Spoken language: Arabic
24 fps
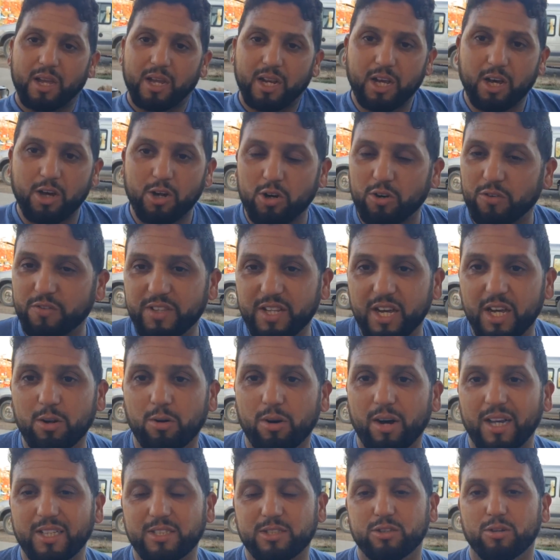الخروف ديالو
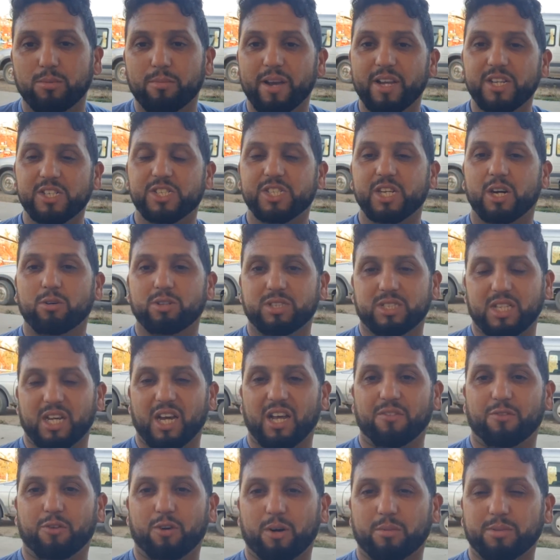خاصو ما يتجاوز
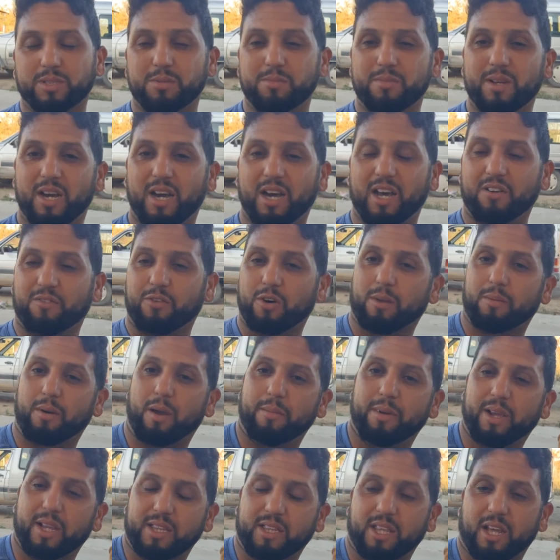1500
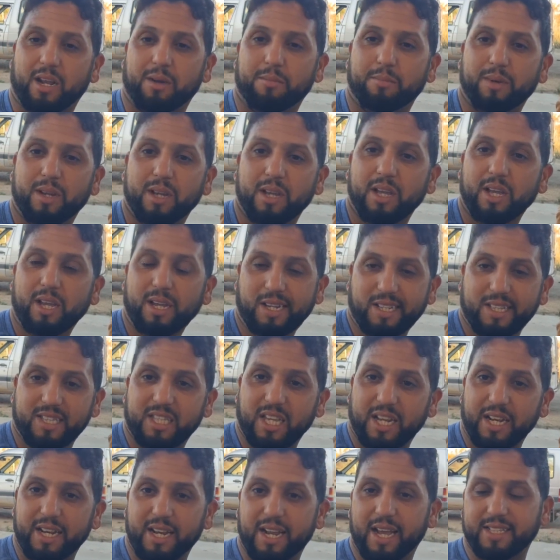1400 درهم
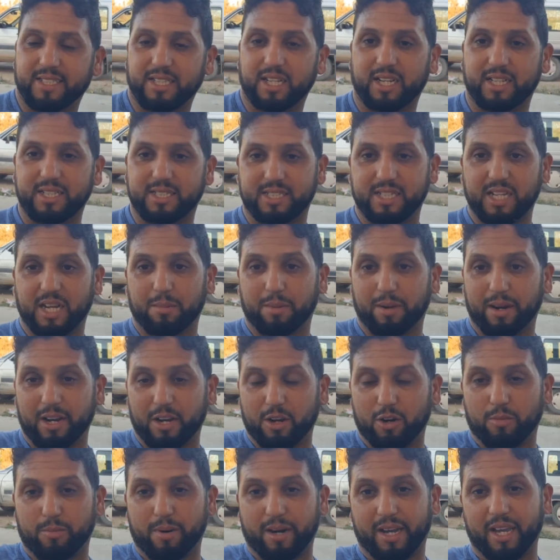حتى الناس الكسابه
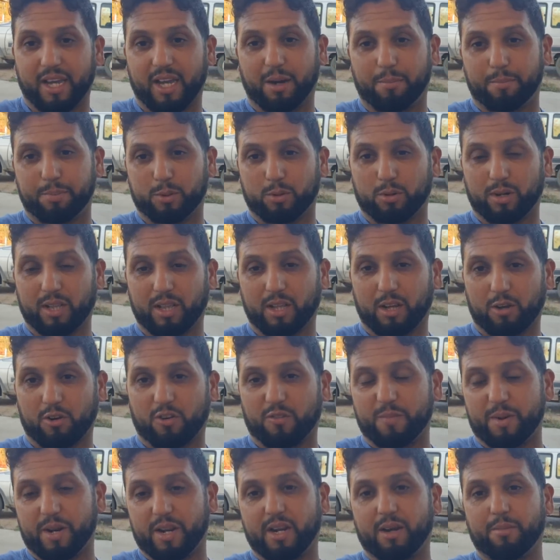اللي هما كيهبطوا هذا
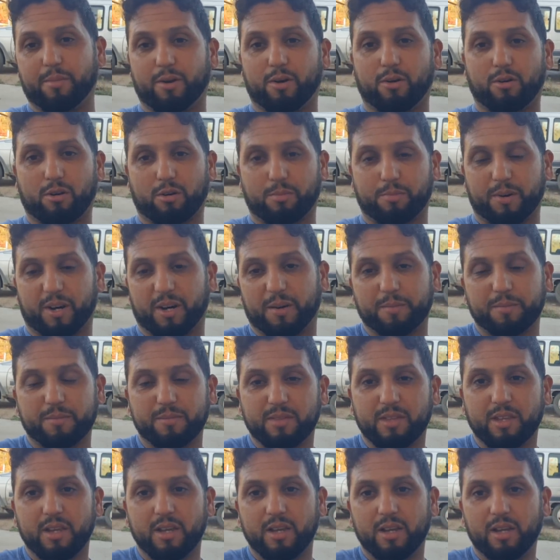الخروف من هنا من اوروبا
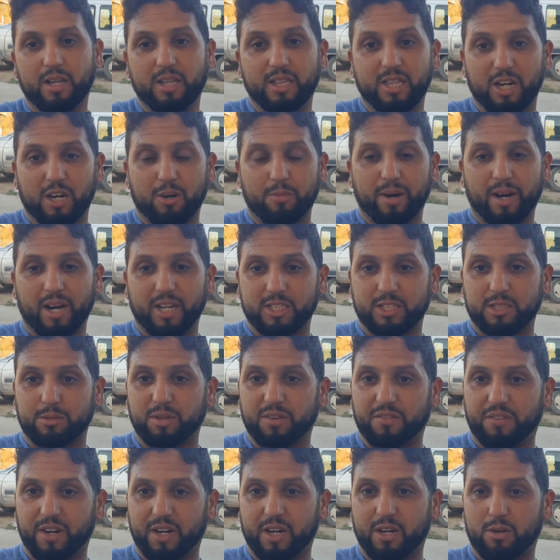حتى هما خاصهم
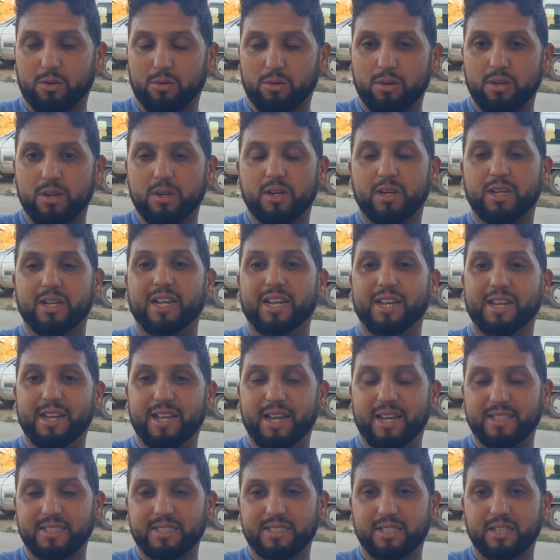يفكروا
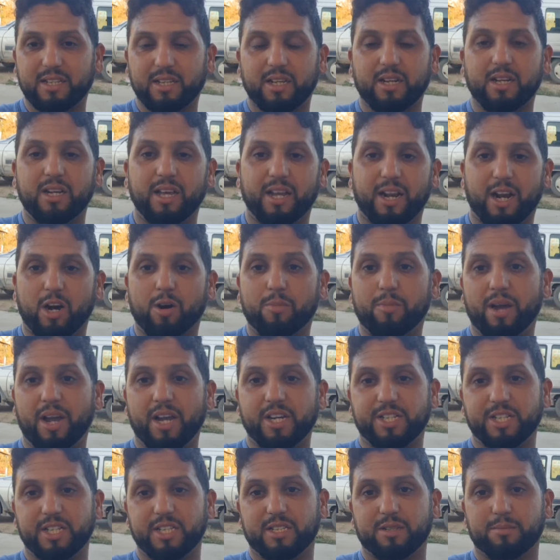للناس اللي راهم
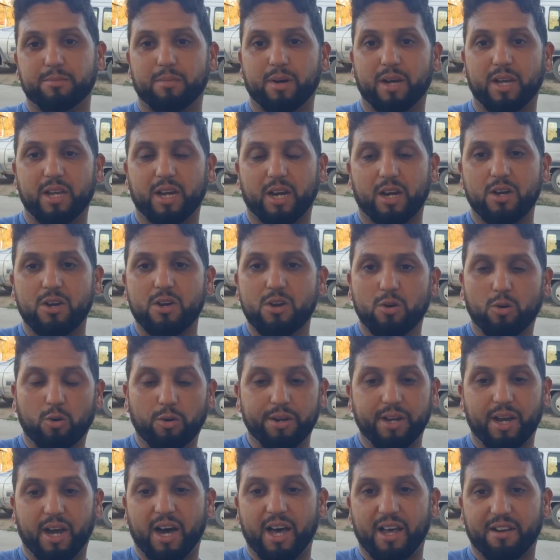عايشين تمايا
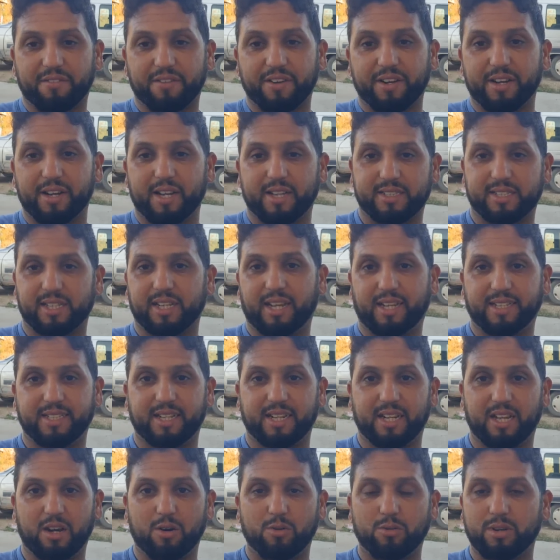وحنا عارفين الناس الله
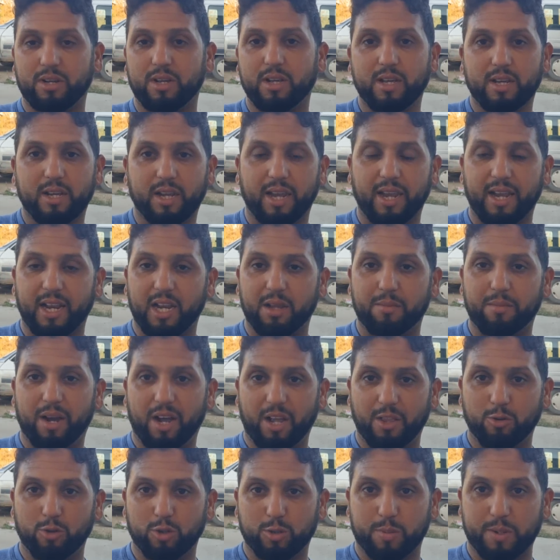يحسن العون كاين اللي ما
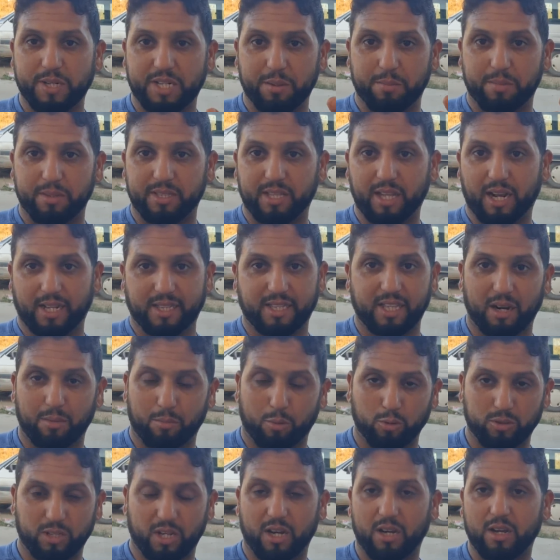عندوش باش يبدل حتى
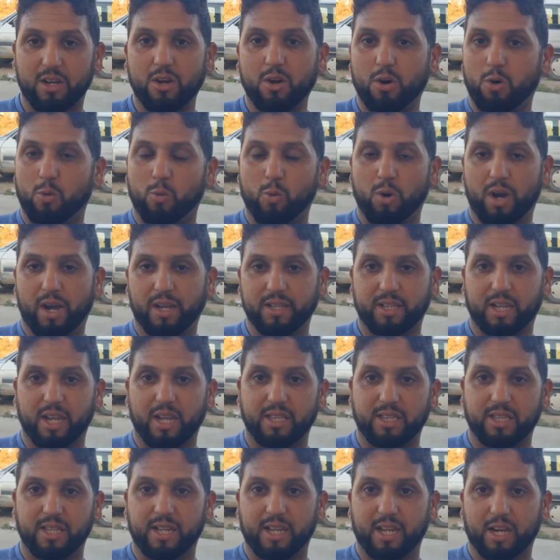البوطه واحد
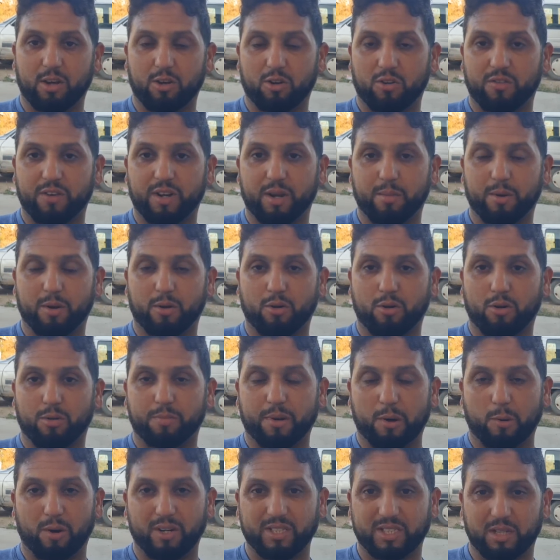كيدي لي خروف هنا من
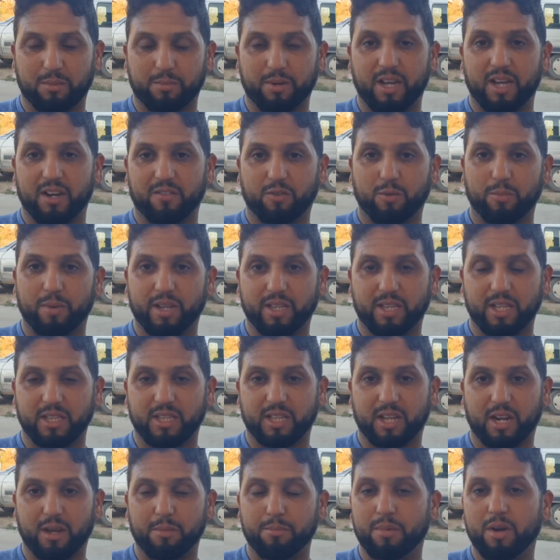اوروبا واصل ب 1200
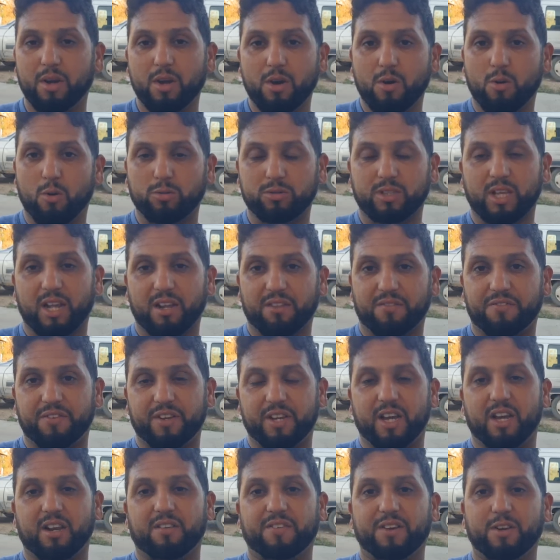درهم وطالب
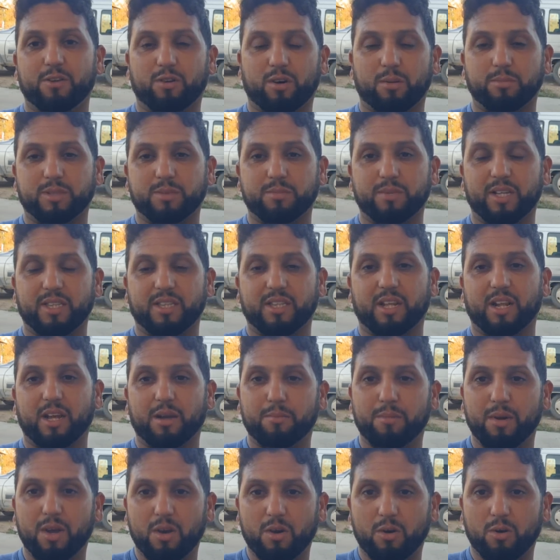فيه 2500
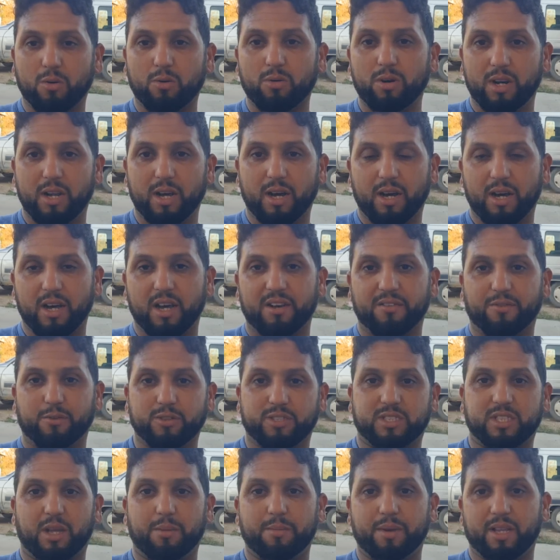درهم ولا
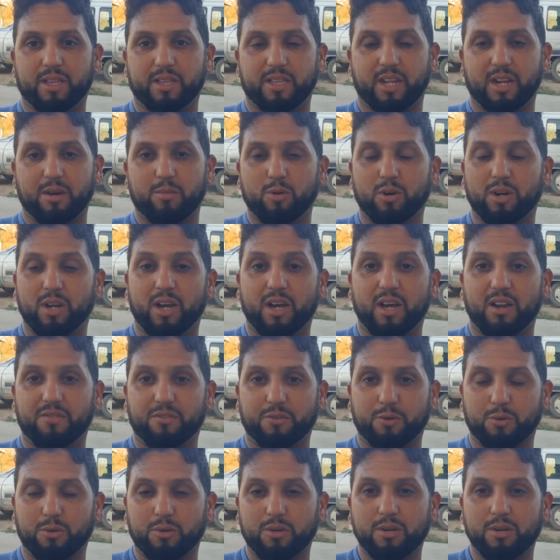1900 درهم ولا
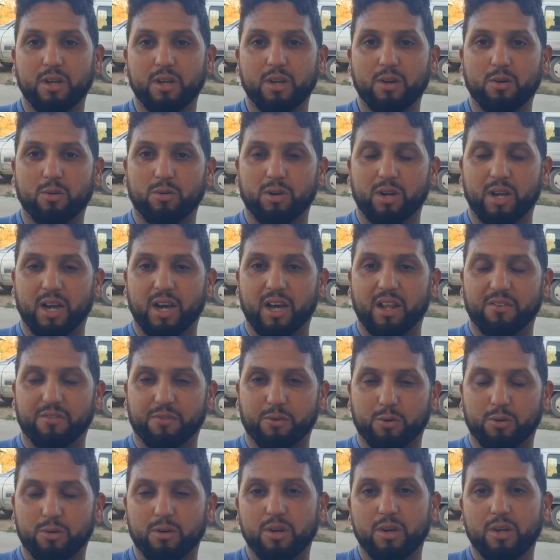1000 ولا
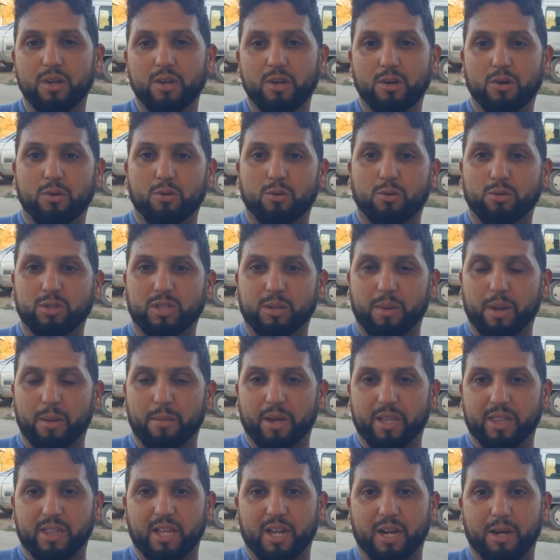
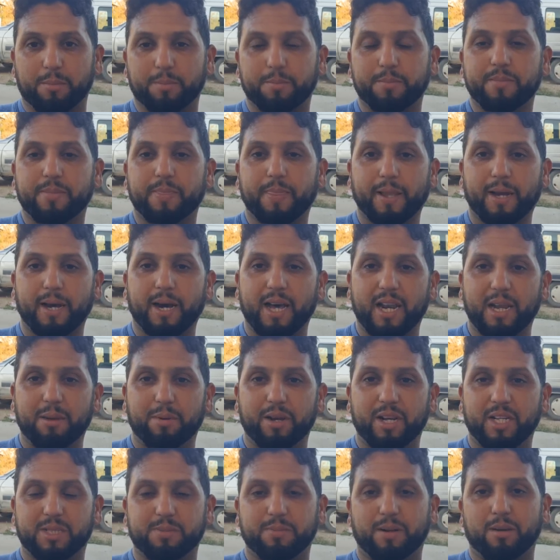1800 درهم غالي
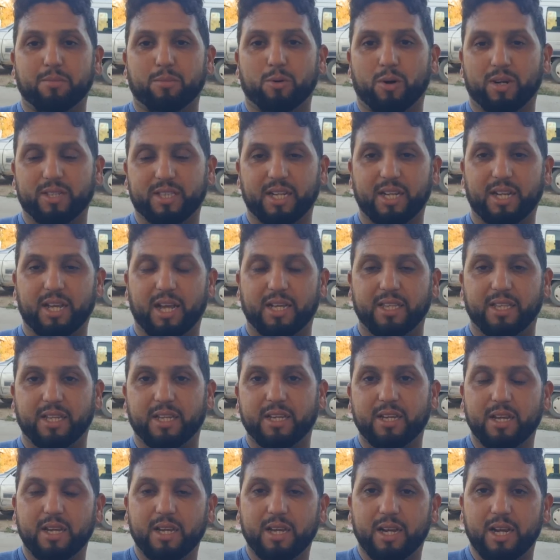بالنسبه للمواطن العادي
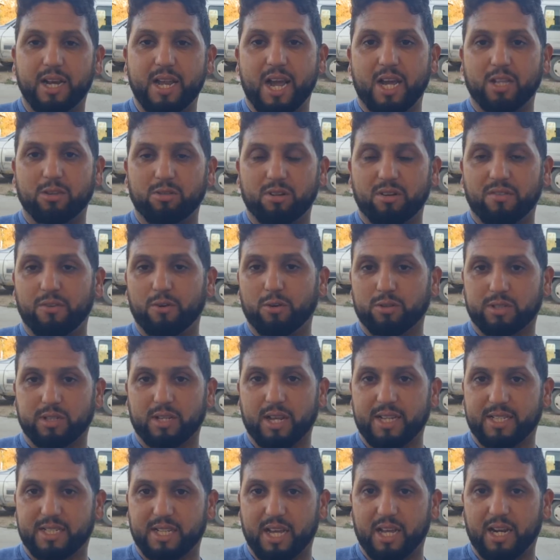اللي عنده الفلوس
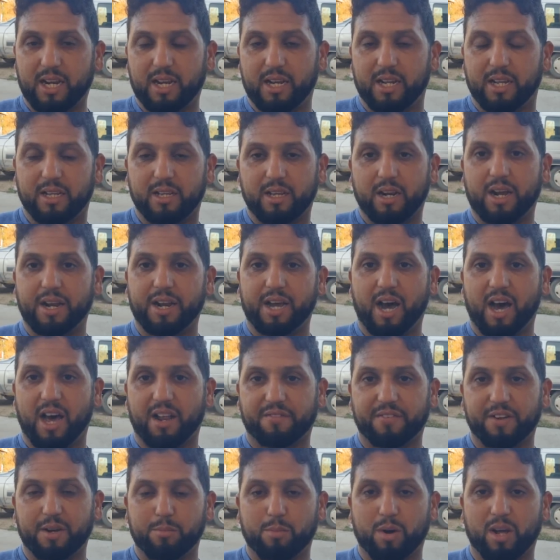الله يسهل عليه حنا
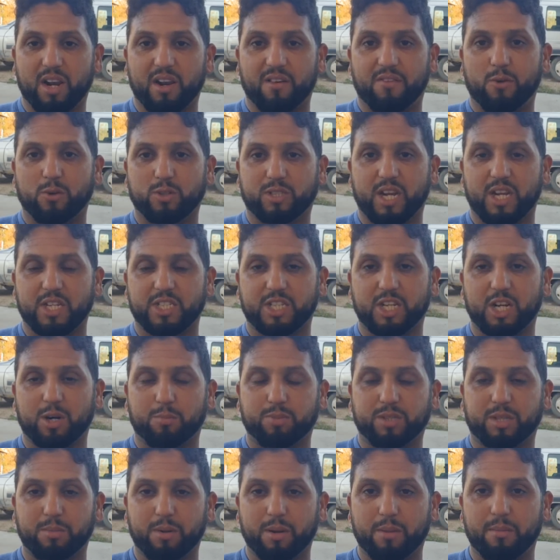عارفين مالين الفلوس كيشريو
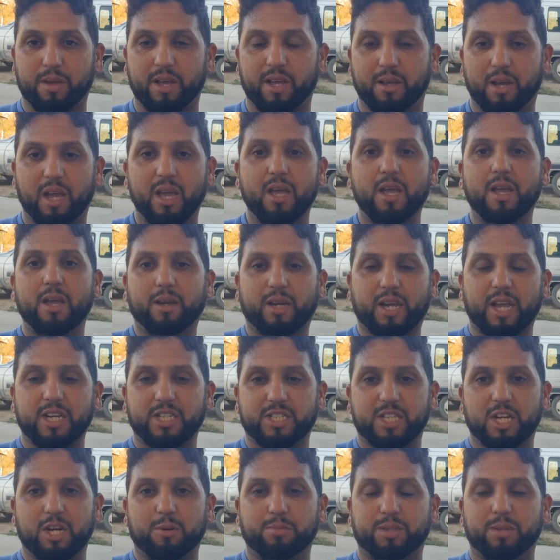ب 800
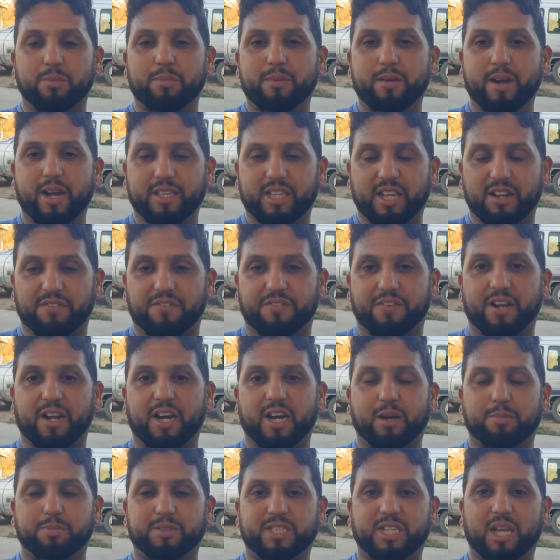كيشريو ب 800000
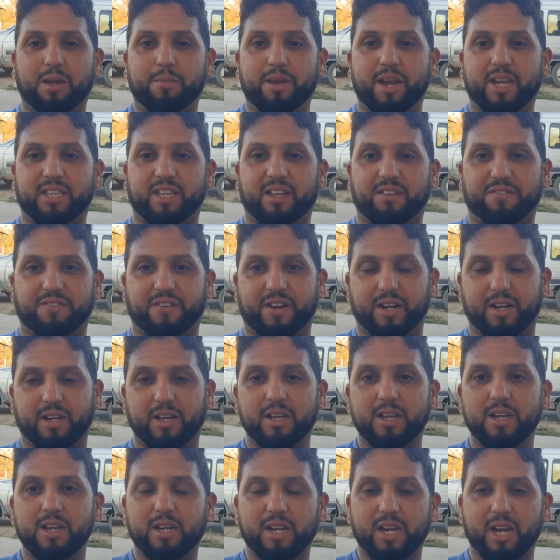فرانك ب 900000 فرانك
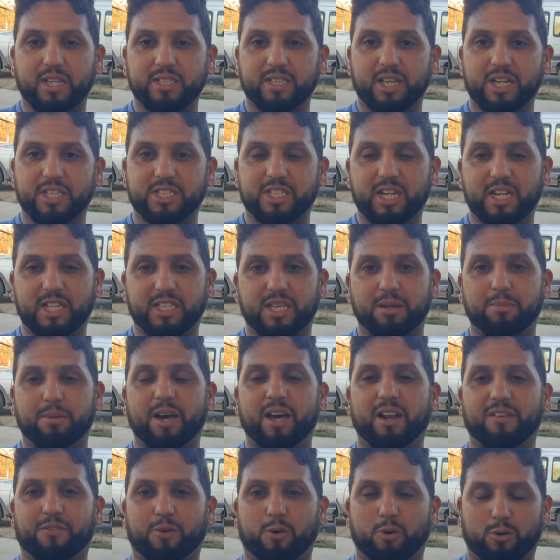كيقدر يشري حتى ب
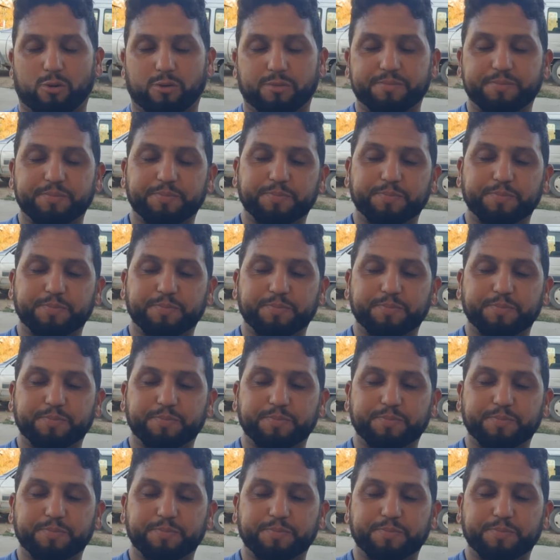1000 اورو